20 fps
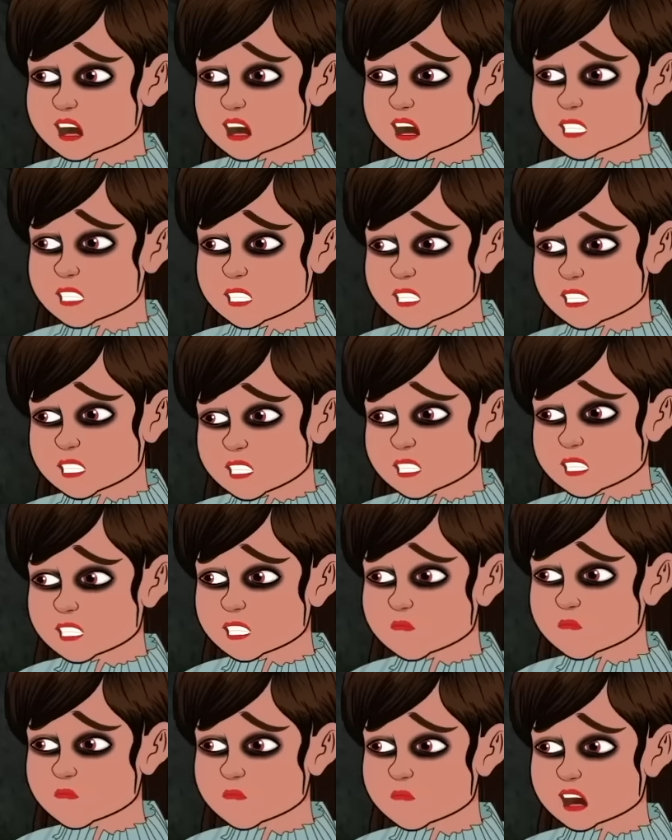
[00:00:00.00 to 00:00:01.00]
లేదు
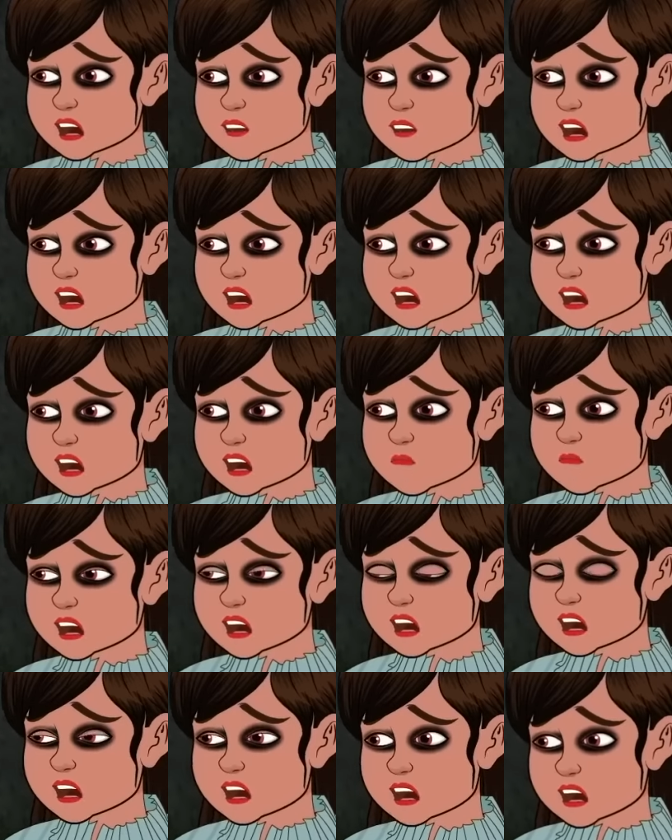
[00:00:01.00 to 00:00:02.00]
తను నాతో
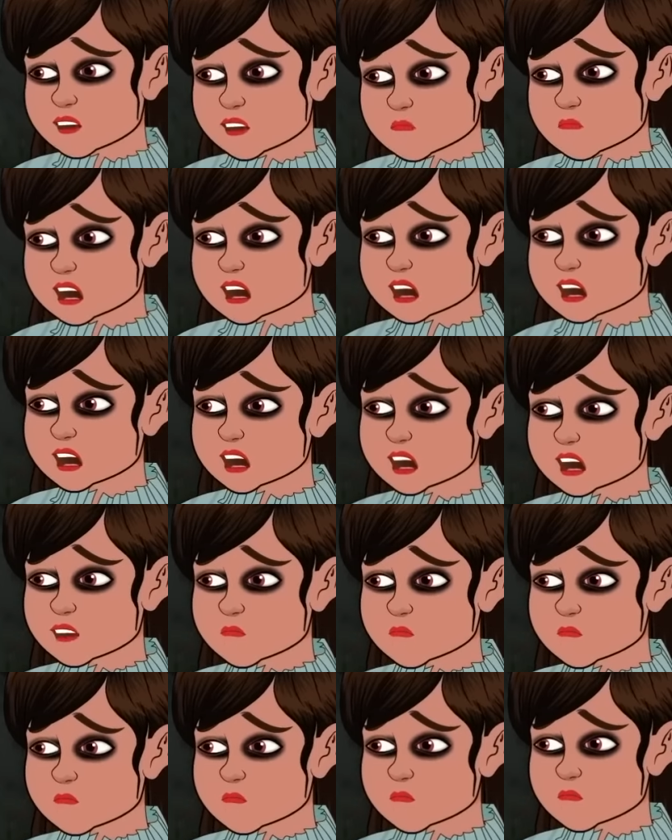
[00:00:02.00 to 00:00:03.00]
మాట్లాడింది
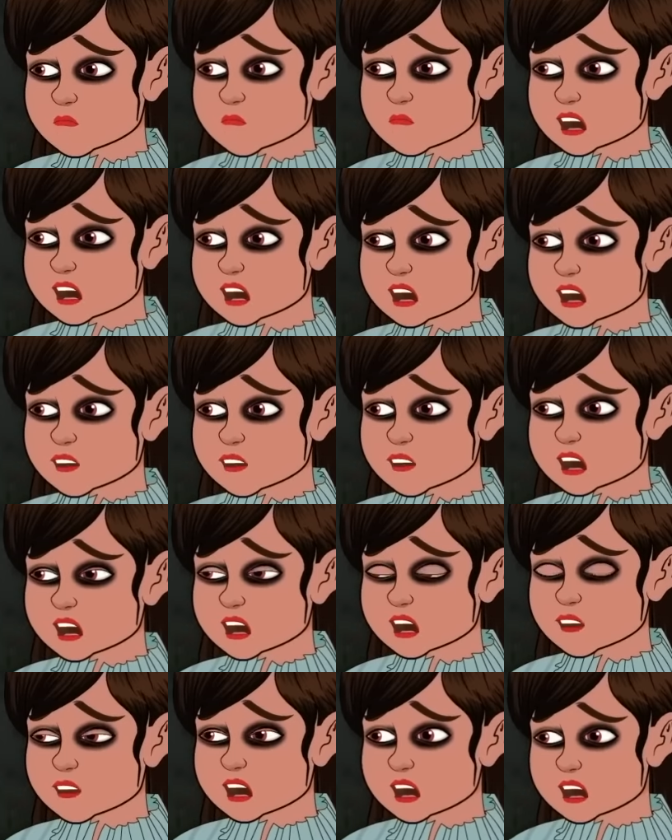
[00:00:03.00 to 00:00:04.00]
తను
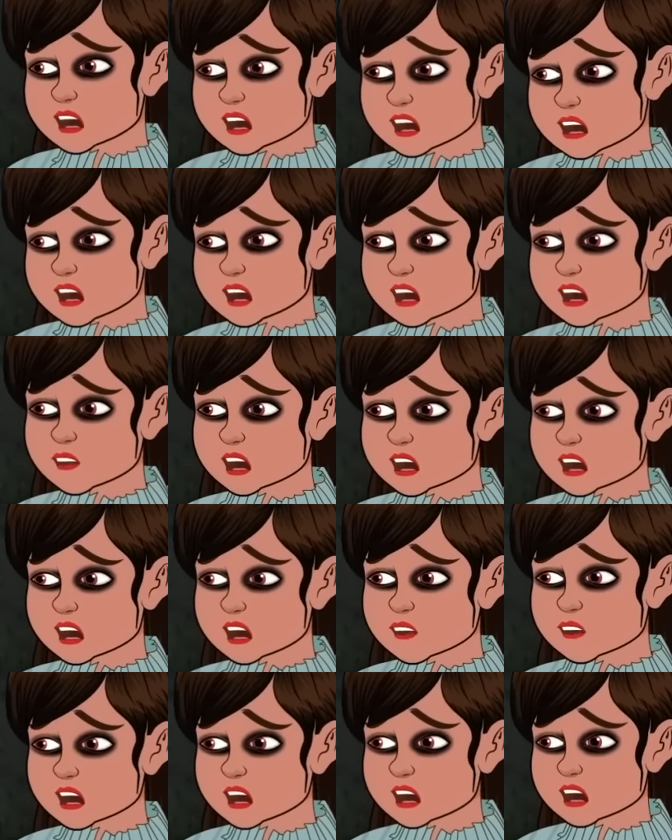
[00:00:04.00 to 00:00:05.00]
తన పేరు
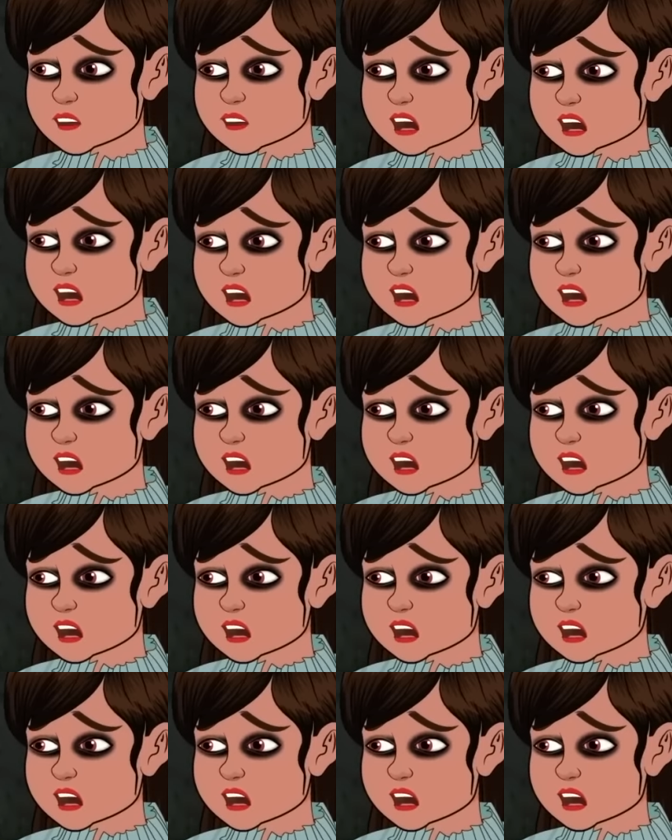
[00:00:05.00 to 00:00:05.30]
ఫేజు అని